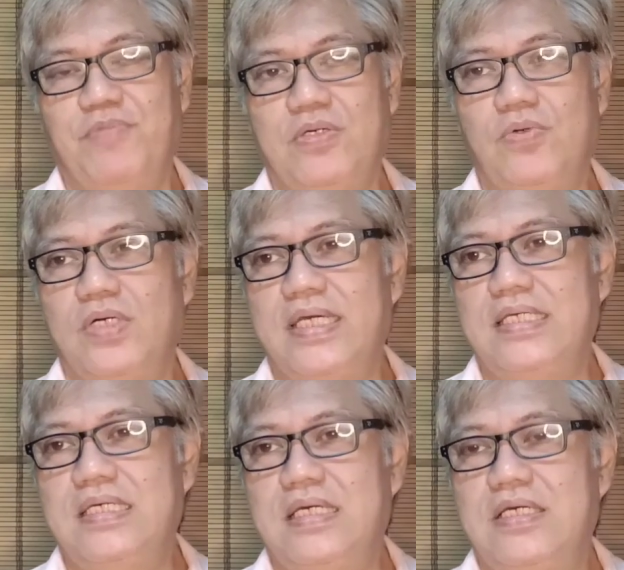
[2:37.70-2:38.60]
Okay?
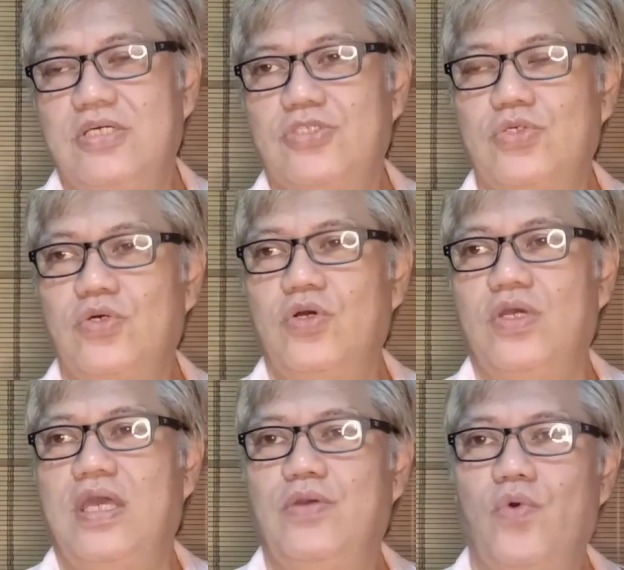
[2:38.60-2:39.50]
So,
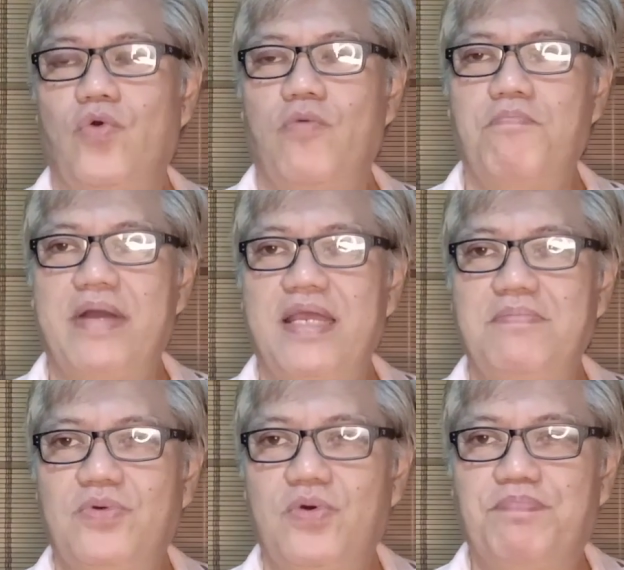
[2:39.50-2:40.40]
iko-combine
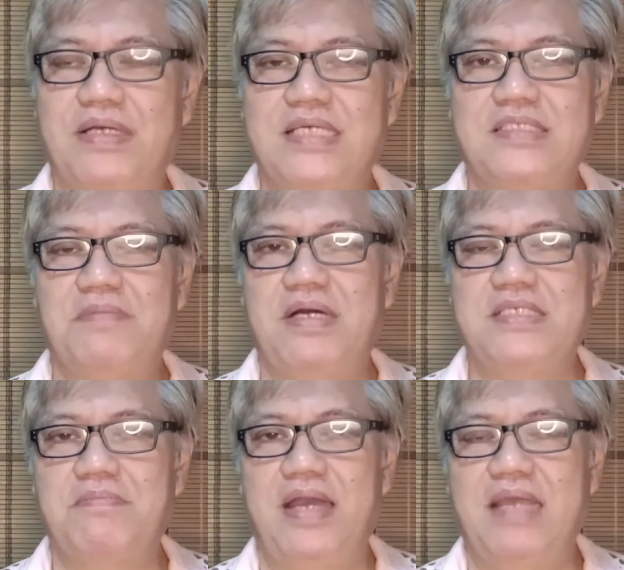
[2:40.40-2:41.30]
mo,
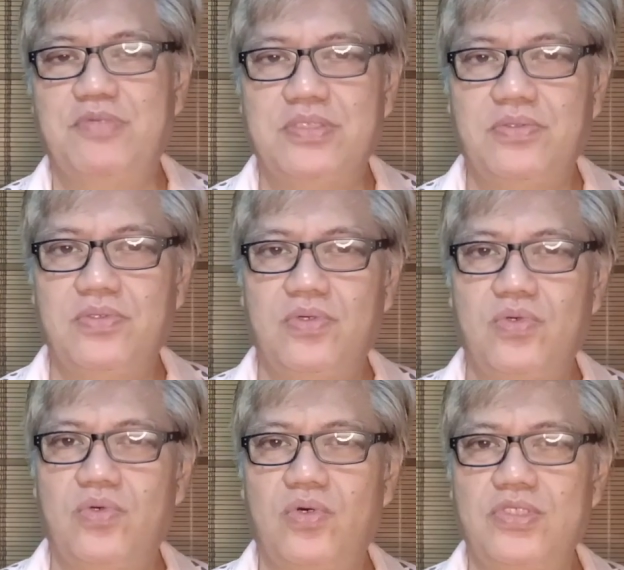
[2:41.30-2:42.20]
pagsasama-samahin mo siguro,
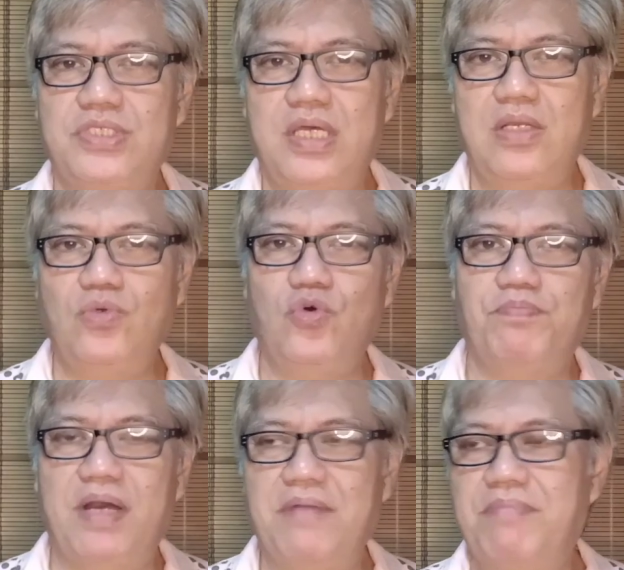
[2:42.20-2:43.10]
kotse,
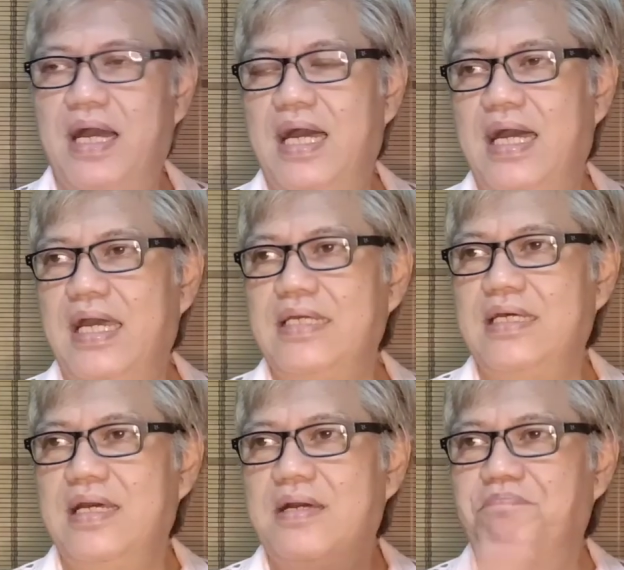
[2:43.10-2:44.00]
lupa, bahay,
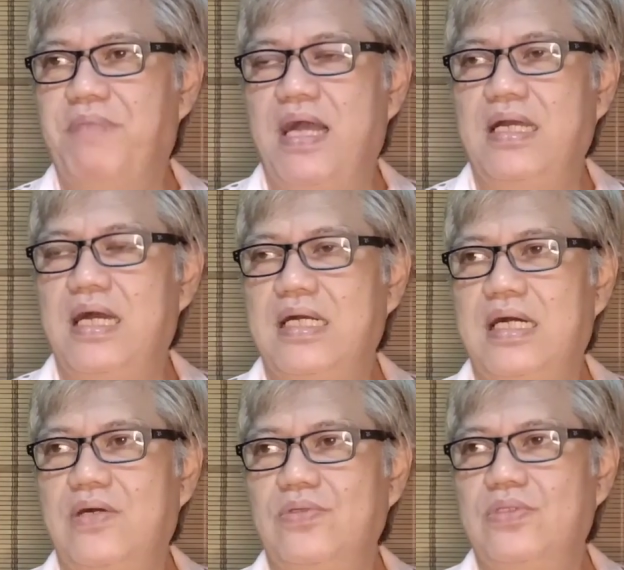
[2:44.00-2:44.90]
bank
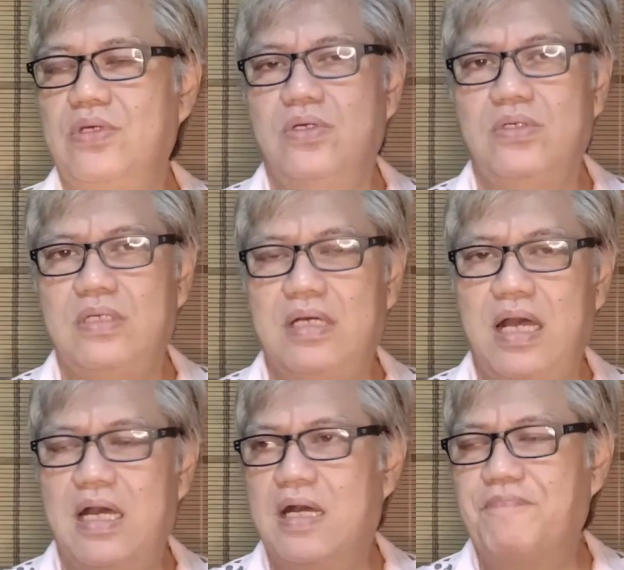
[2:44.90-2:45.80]
account,
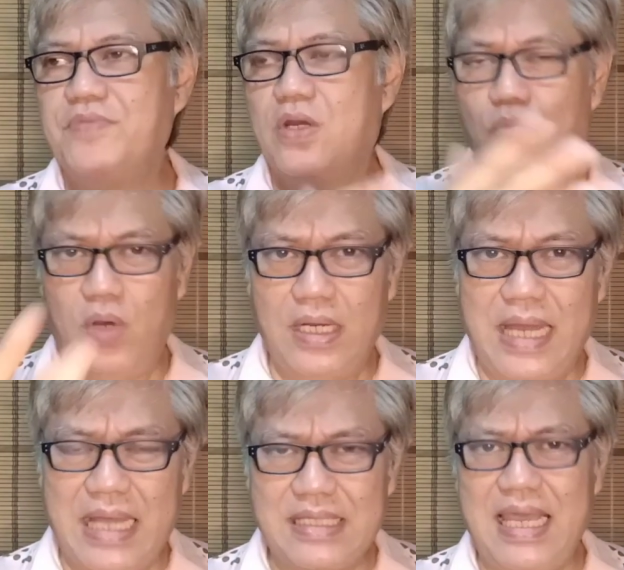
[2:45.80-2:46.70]
uh,
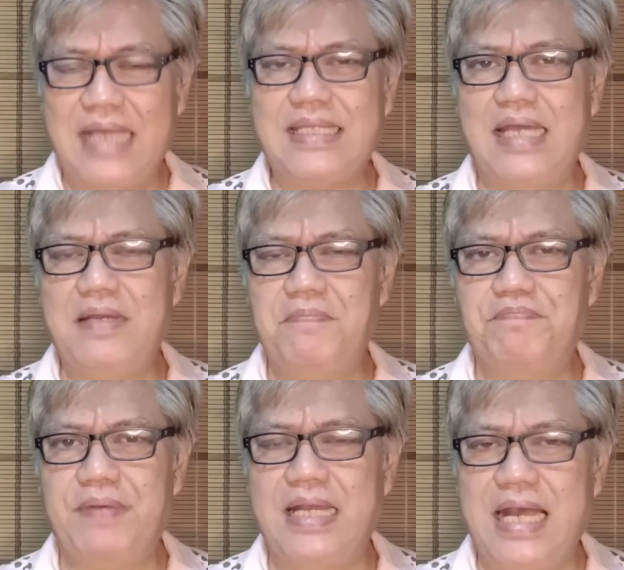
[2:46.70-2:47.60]
lahat yata ng
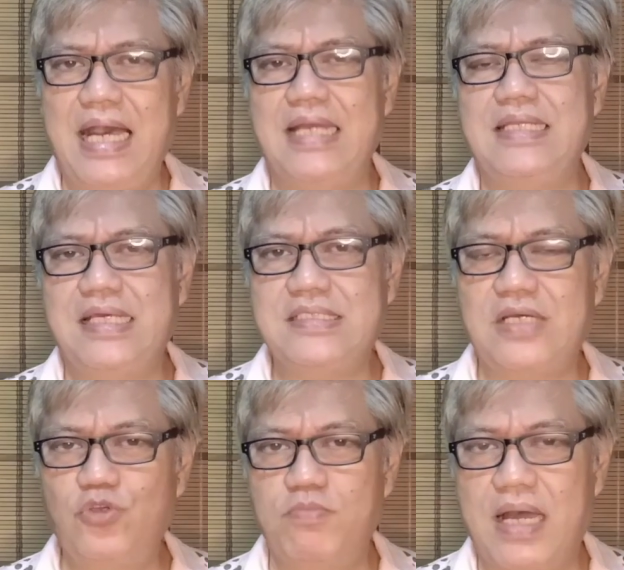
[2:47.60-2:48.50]
pag-aari ng isang
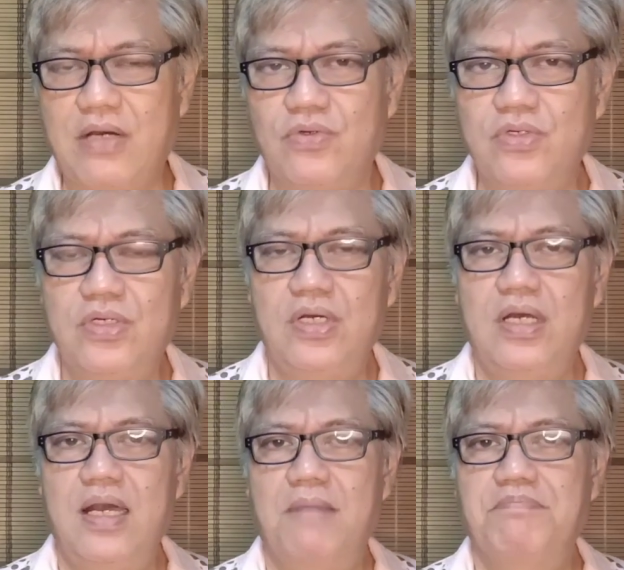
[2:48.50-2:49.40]
yumao,
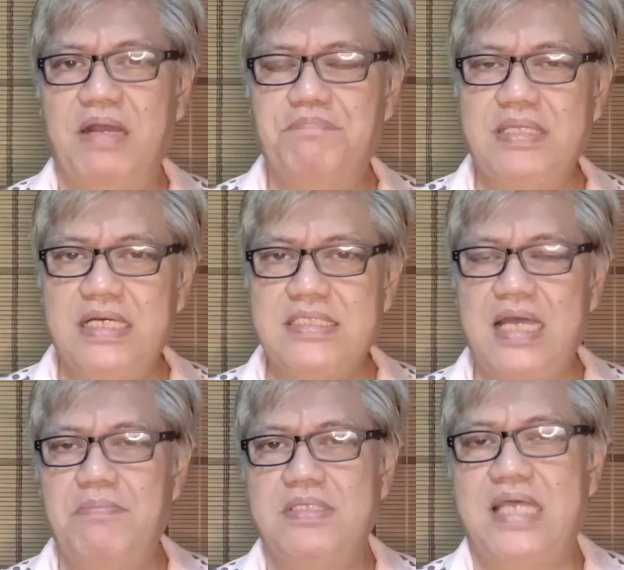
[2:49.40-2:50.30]
pag
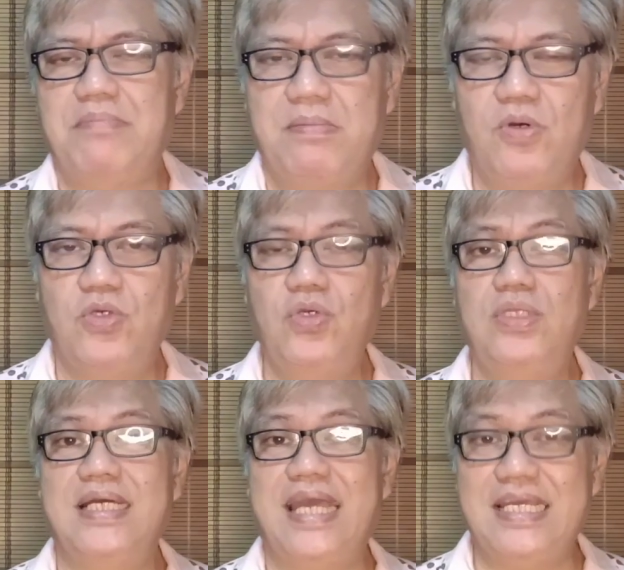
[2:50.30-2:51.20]
pinagsama-sama mo, yun
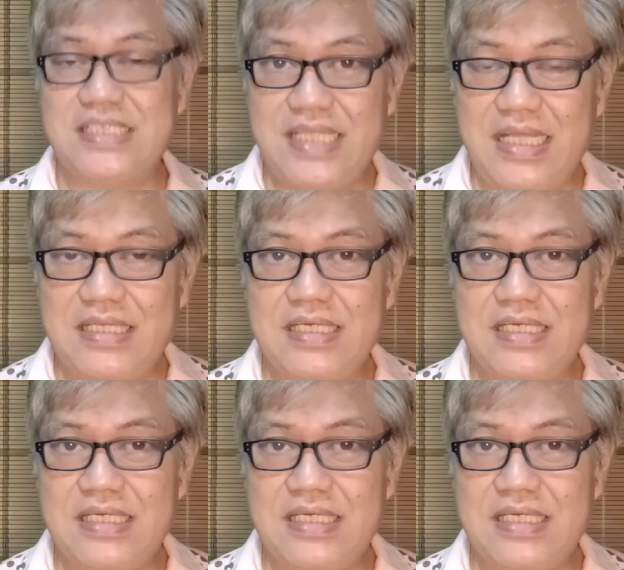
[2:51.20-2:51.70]
ang estate